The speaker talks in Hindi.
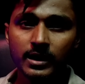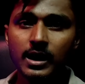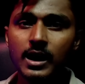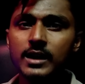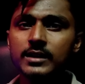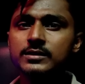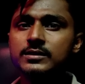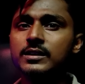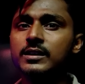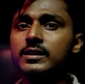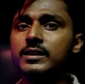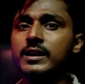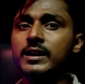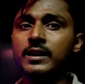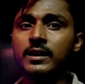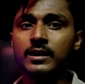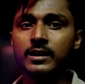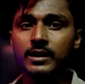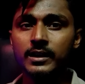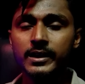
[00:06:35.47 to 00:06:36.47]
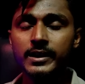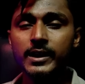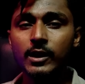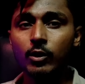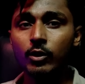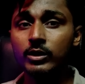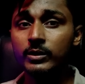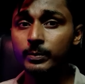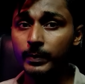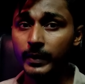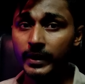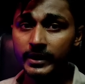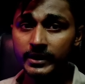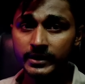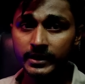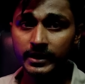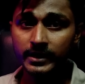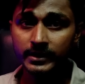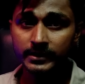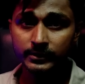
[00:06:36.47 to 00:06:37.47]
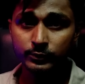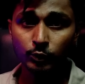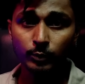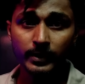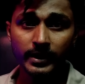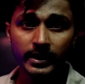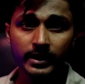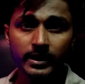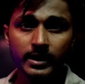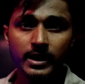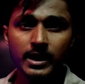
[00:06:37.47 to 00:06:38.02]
खास करके गले और पेट के हिस्सों में